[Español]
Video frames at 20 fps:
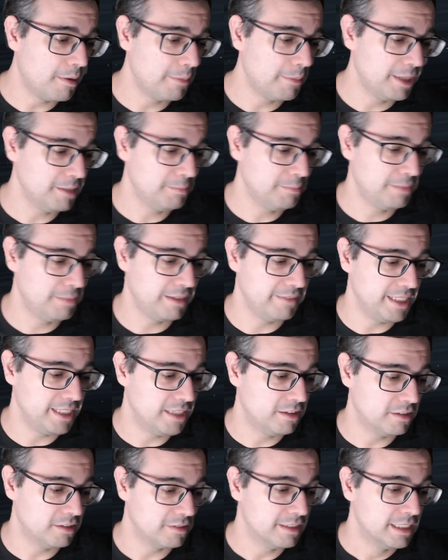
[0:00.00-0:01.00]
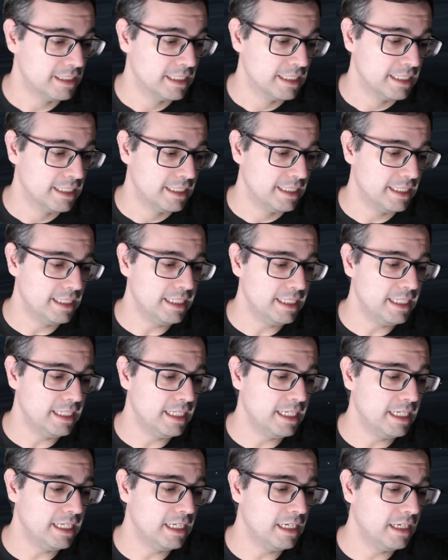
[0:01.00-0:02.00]
o menos previsto.
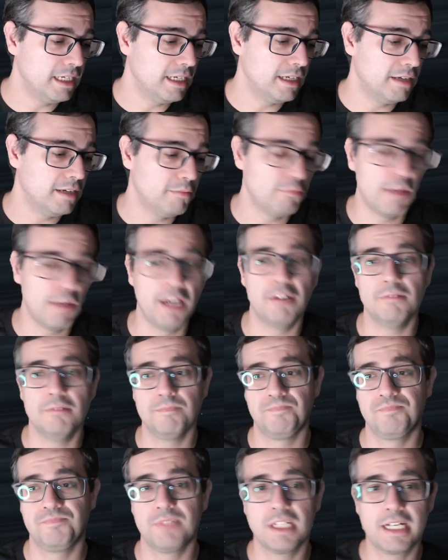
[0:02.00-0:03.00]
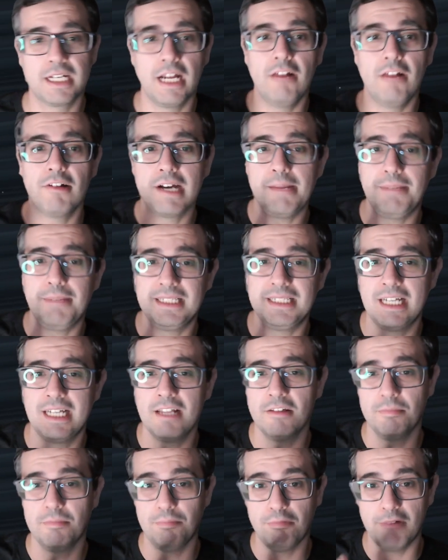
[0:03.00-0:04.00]
Y bueno, ¿qué es lo que ha
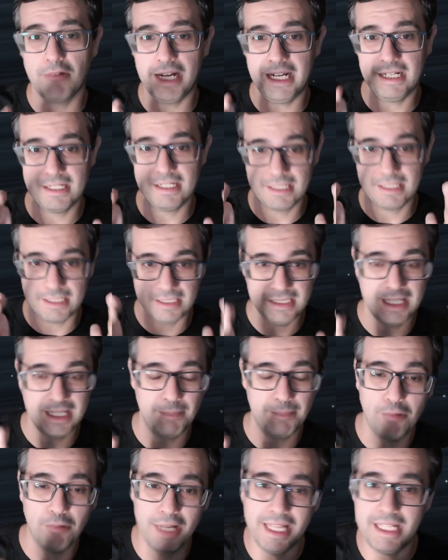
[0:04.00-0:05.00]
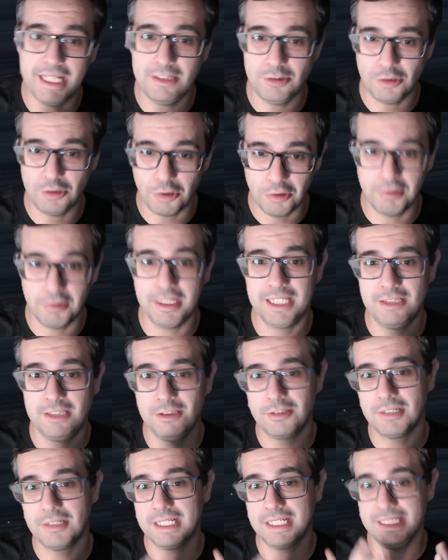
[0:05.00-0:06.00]
pasado? Pues después de todo
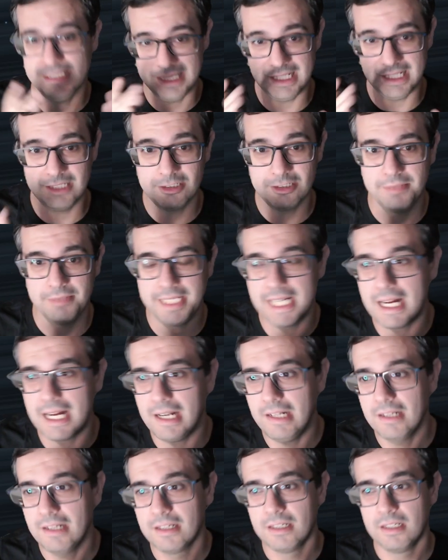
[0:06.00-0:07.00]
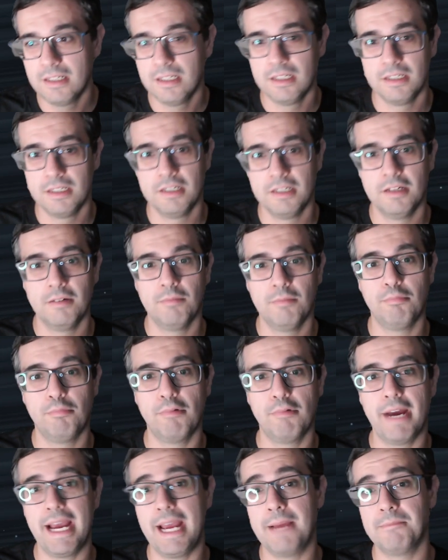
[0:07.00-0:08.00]
esto que se hizo viral,
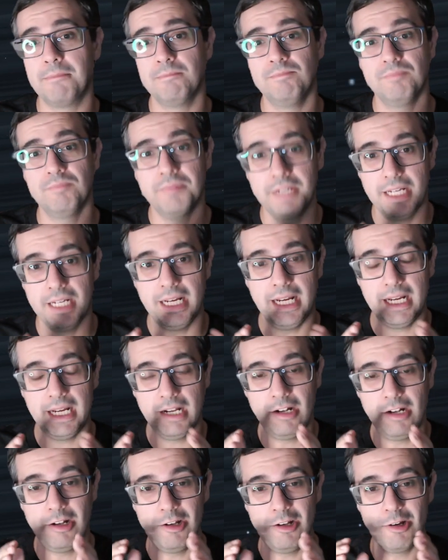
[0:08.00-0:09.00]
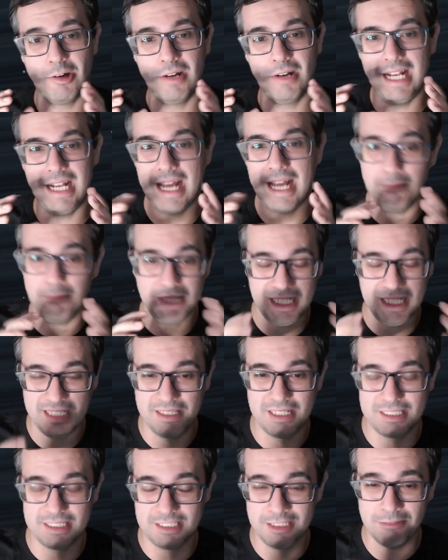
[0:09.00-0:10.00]
pues la,
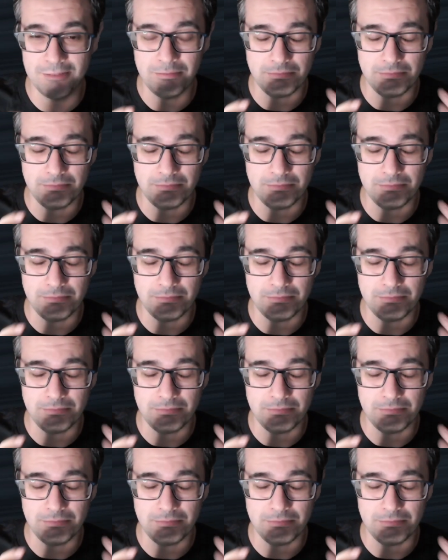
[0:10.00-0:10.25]
administración,